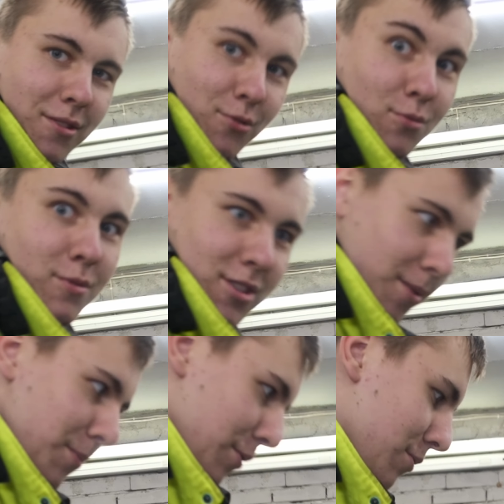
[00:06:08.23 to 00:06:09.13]
ну, вы сами
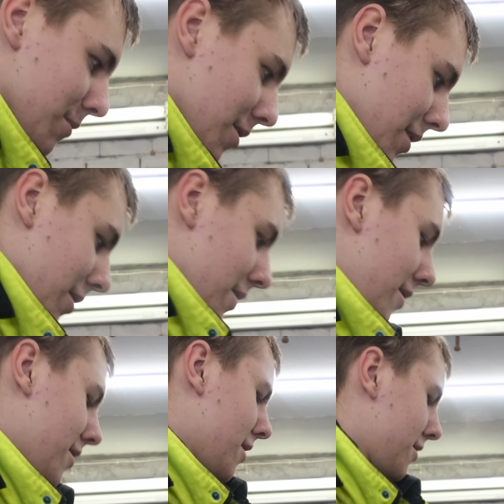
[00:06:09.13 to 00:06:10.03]
понимаете,
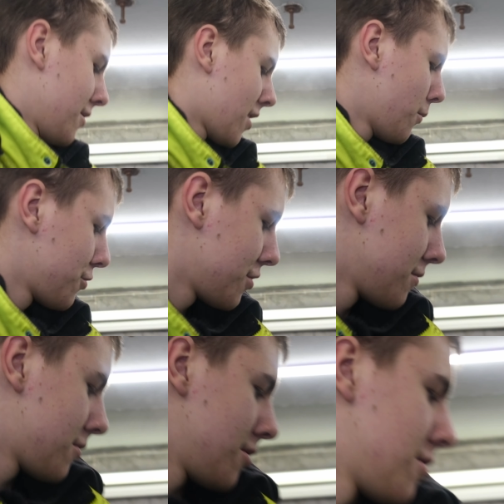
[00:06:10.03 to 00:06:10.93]
я как-то на работе
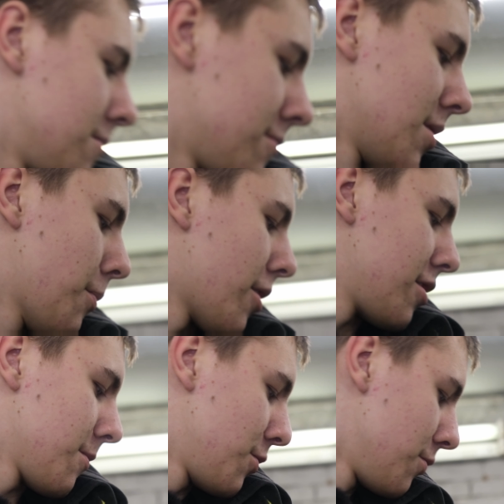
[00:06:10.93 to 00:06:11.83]
с этим, с
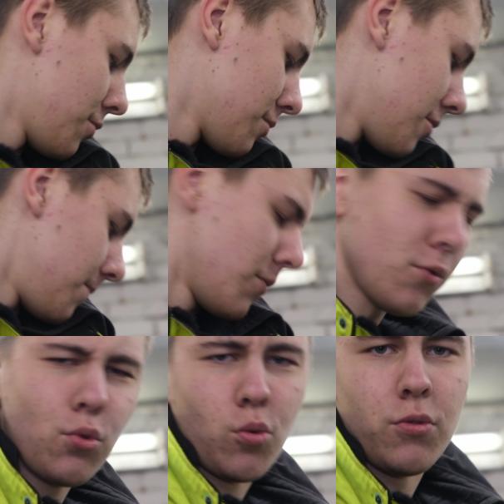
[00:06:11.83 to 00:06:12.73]
напарником говорю, ну,
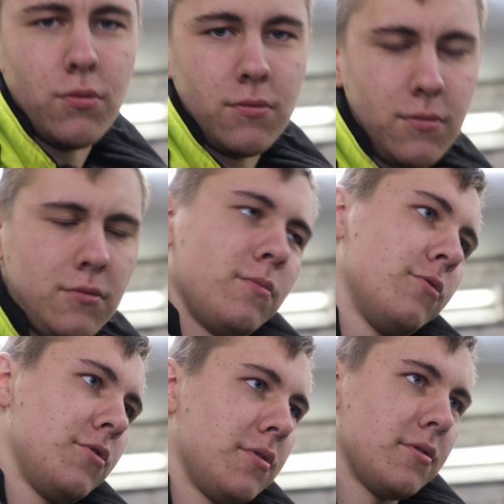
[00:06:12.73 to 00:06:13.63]
турбо, думаю,
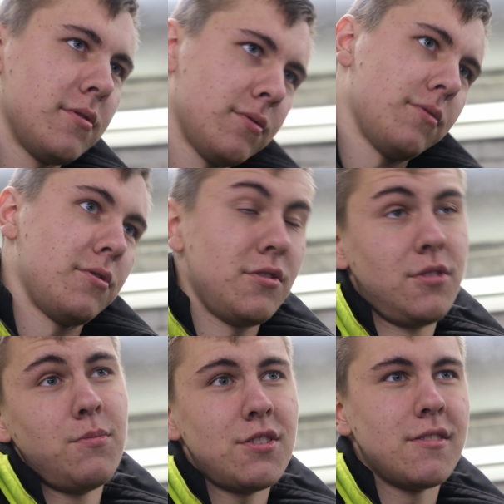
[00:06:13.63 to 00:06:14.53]
делать, ну, говорит,
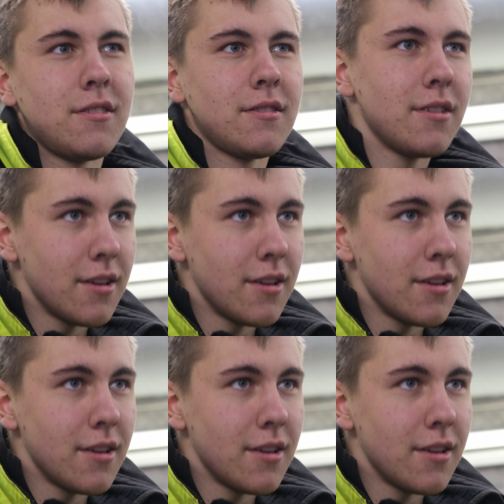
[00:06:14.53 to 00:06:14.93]
заебись, да.